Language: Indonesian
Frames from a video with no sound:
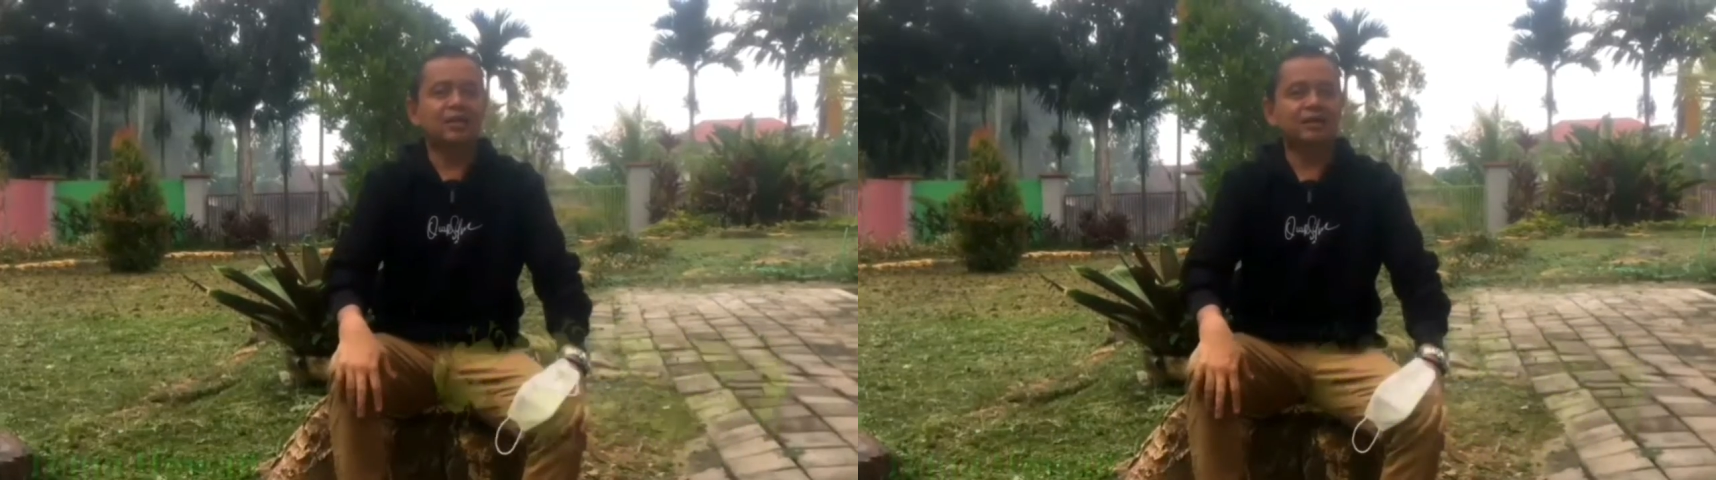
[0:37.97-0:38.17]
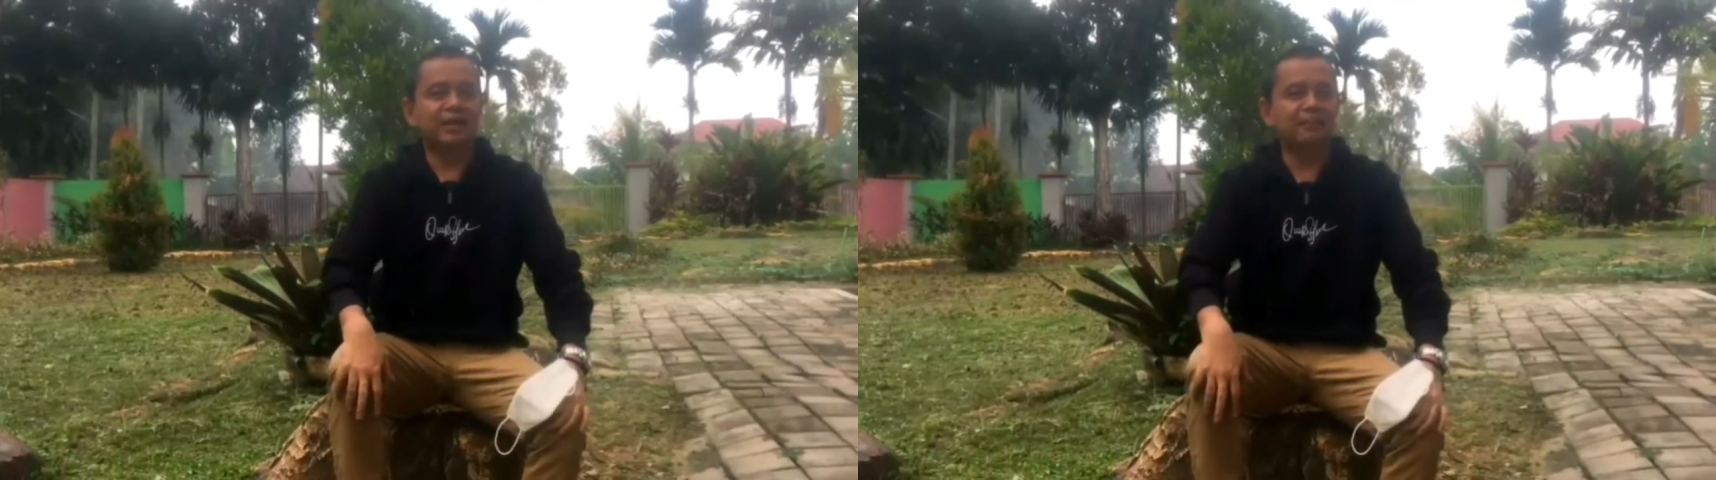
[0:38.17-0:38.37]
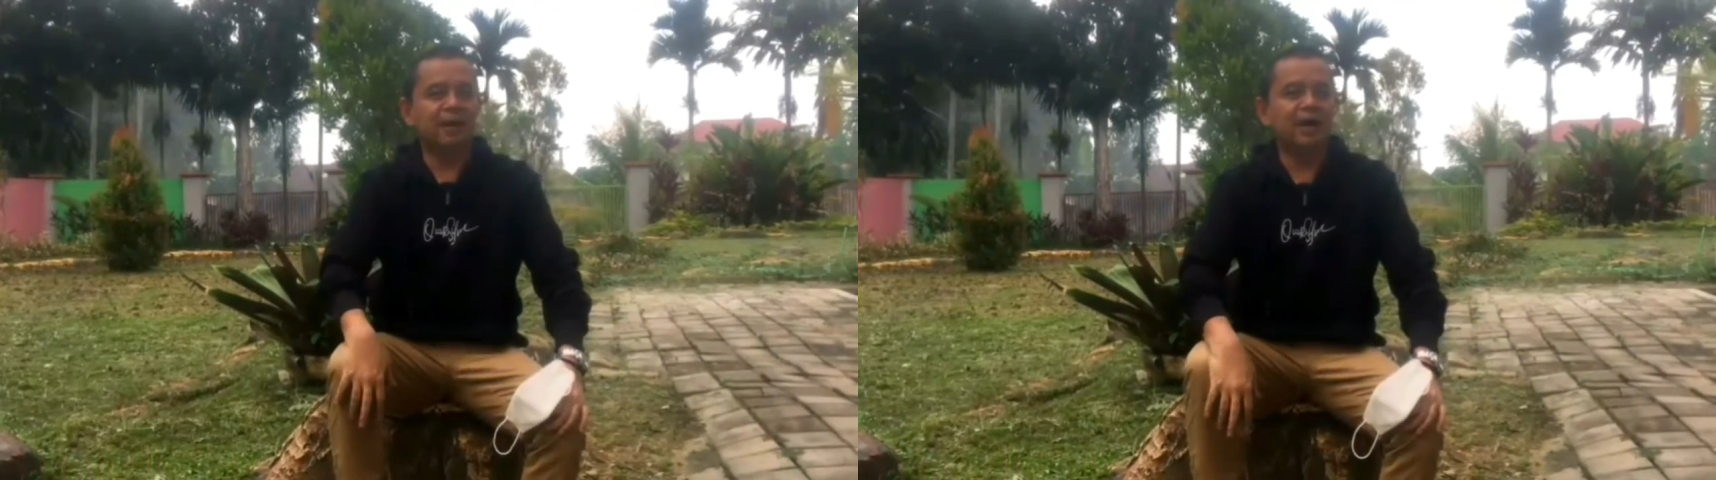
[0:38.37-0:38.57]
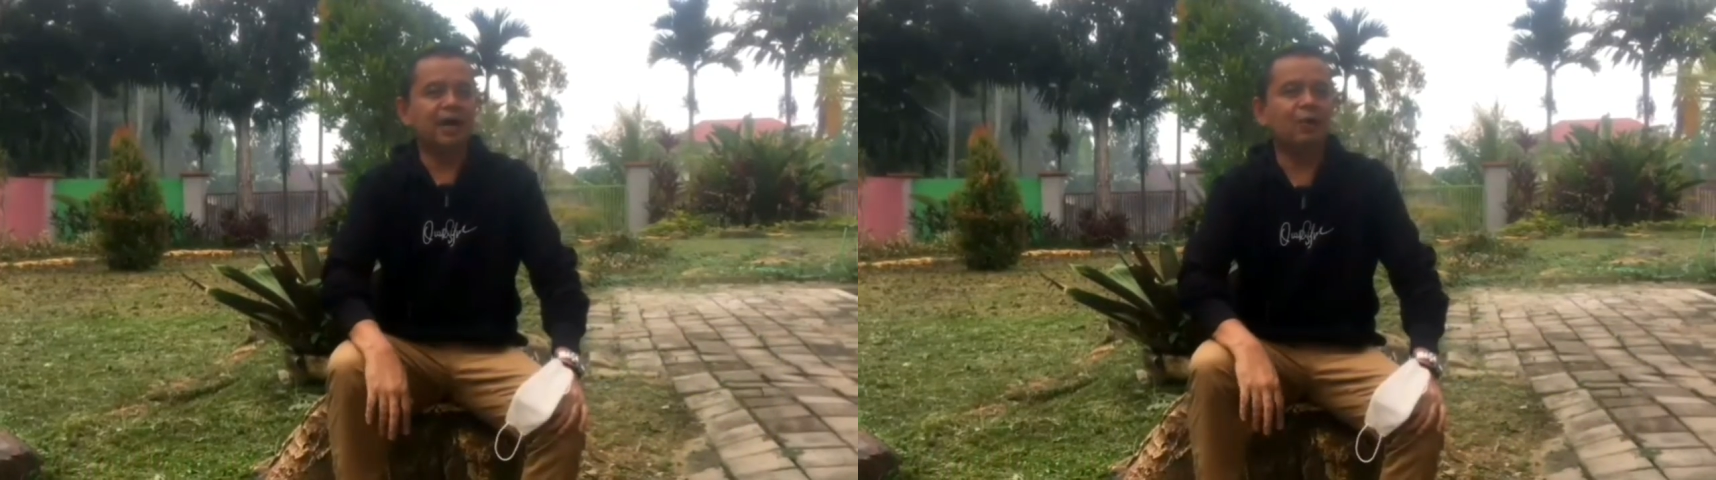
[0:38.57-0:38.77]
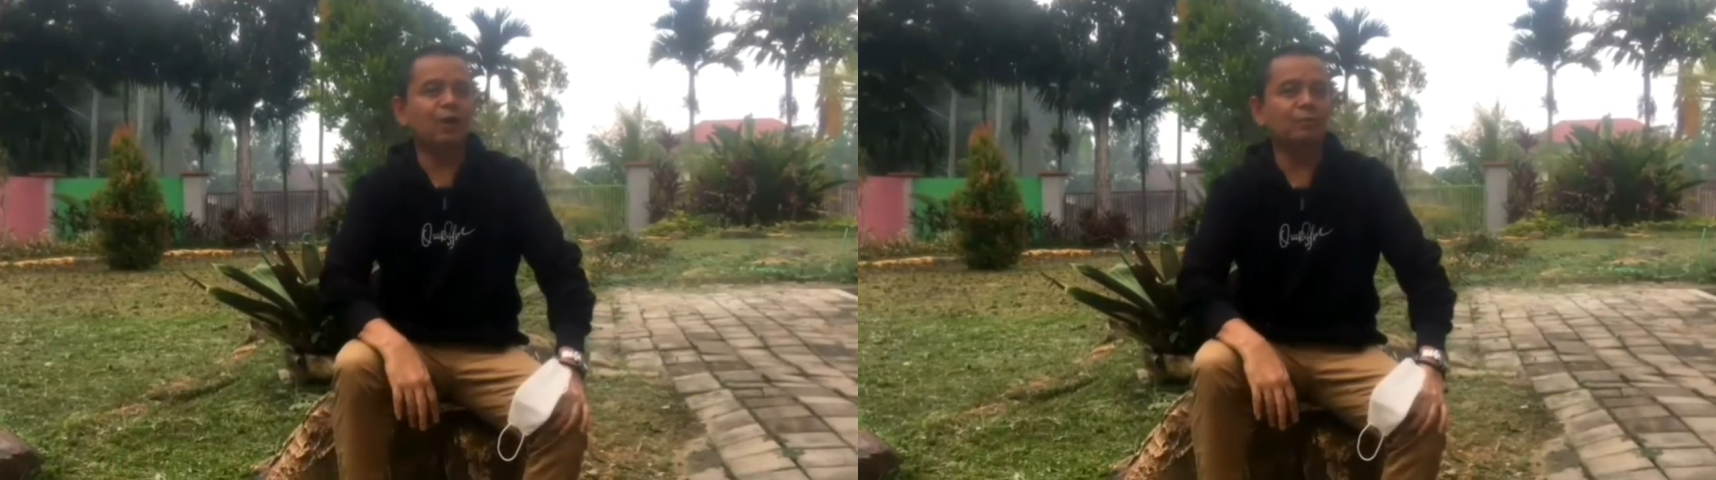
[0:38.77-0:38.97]
eh, tema
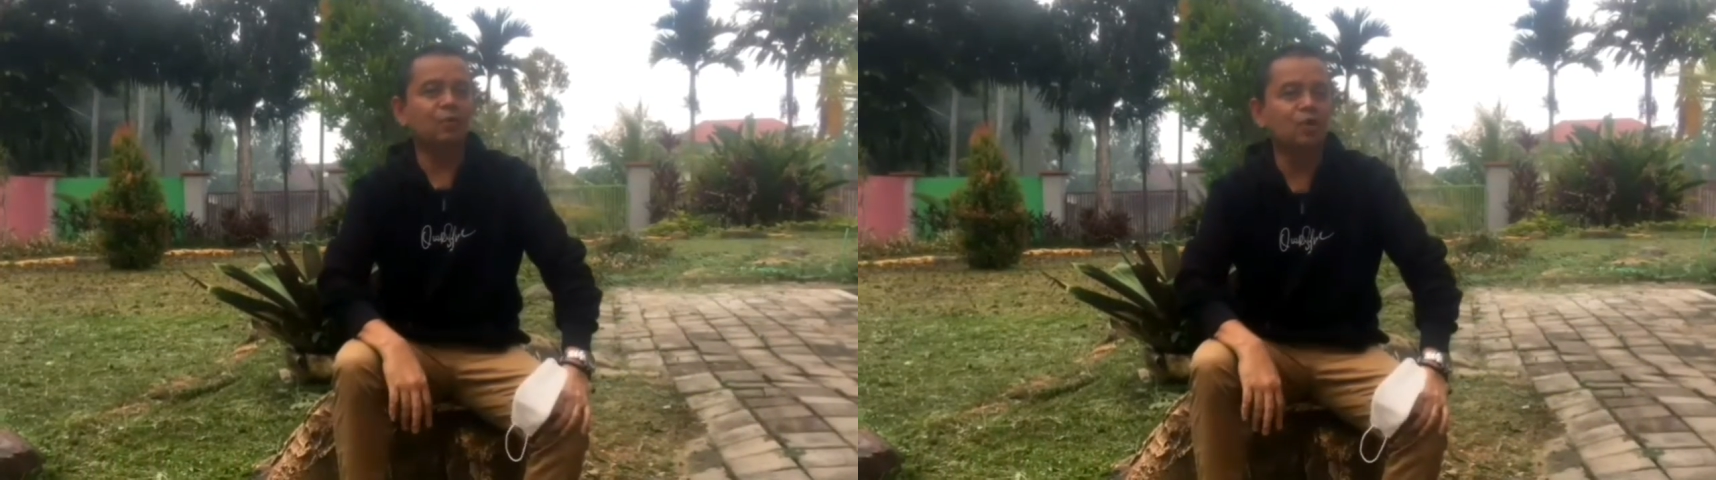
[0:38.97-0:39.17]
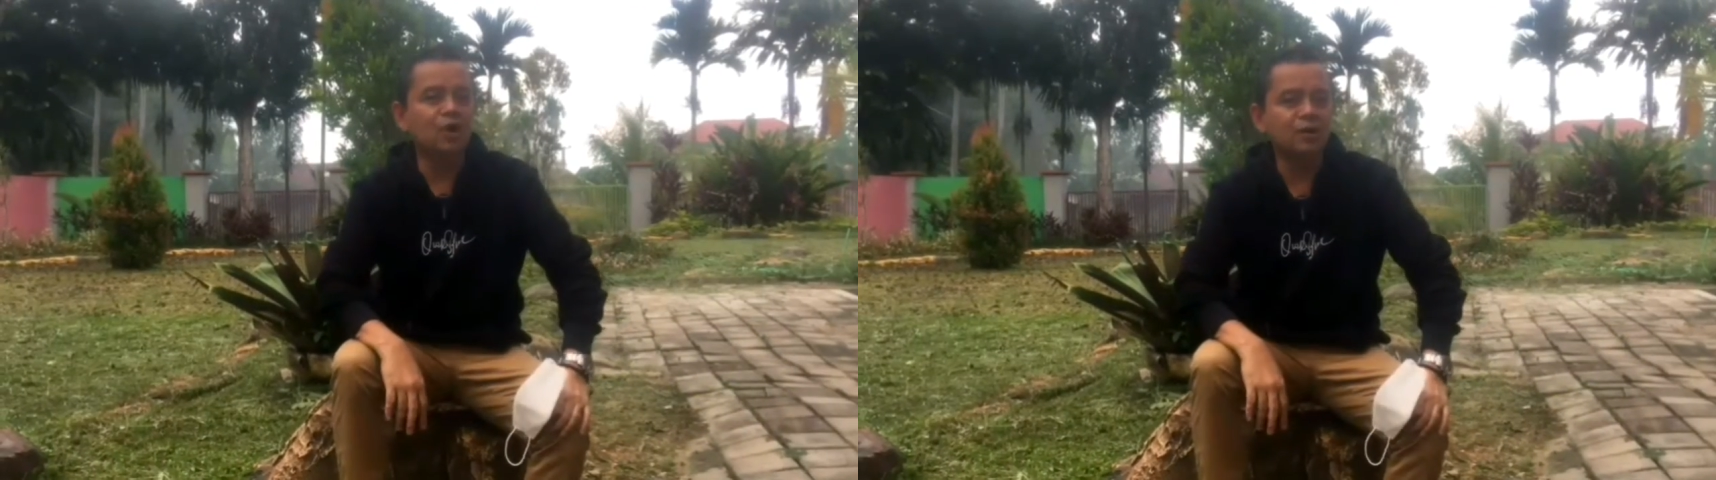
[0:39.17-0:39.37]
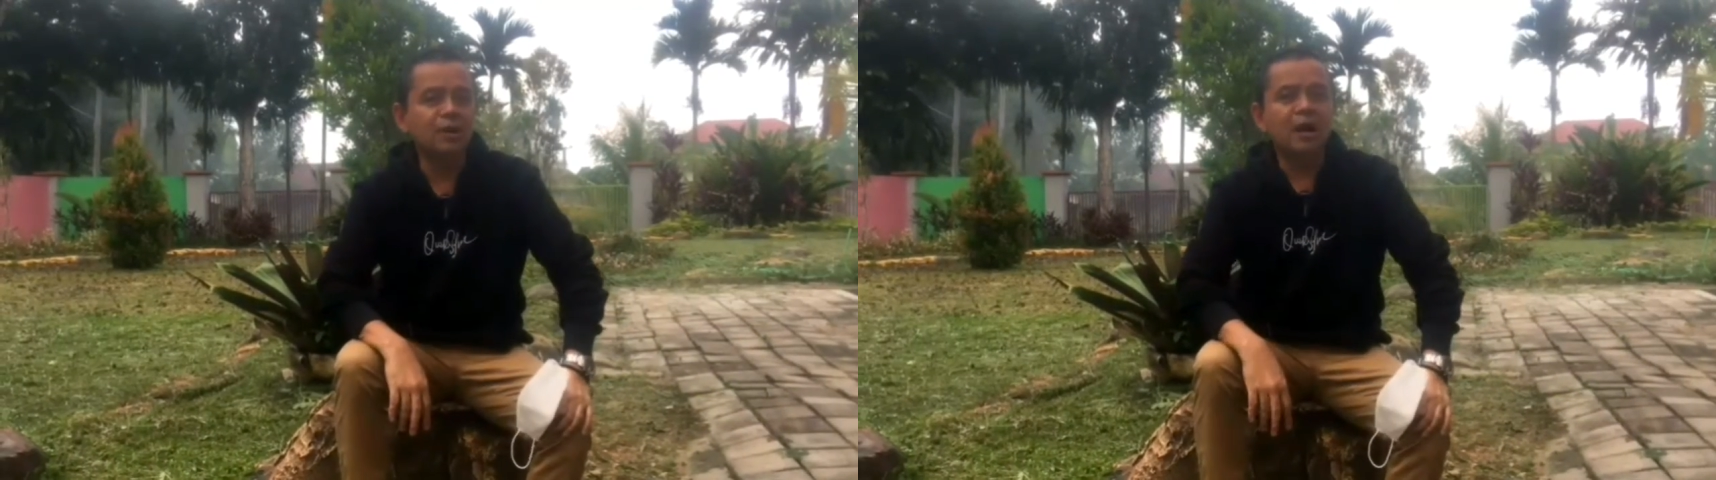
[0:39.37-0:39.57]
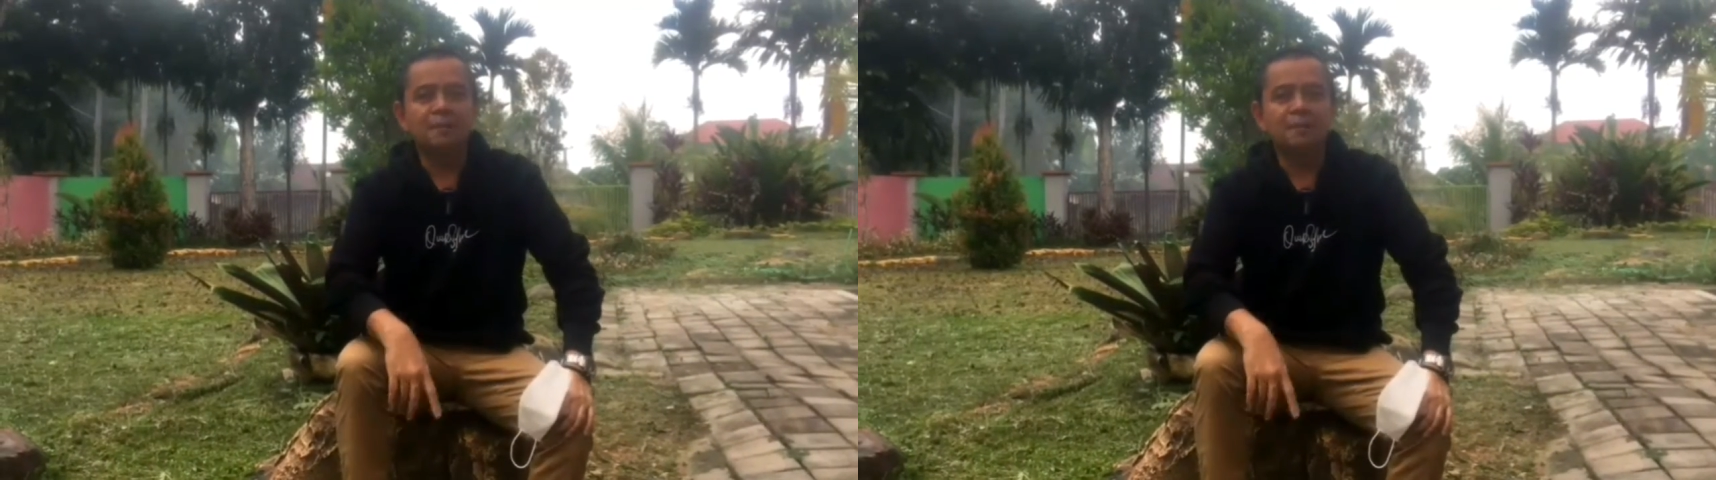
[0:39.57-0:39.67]
hewan bunglon?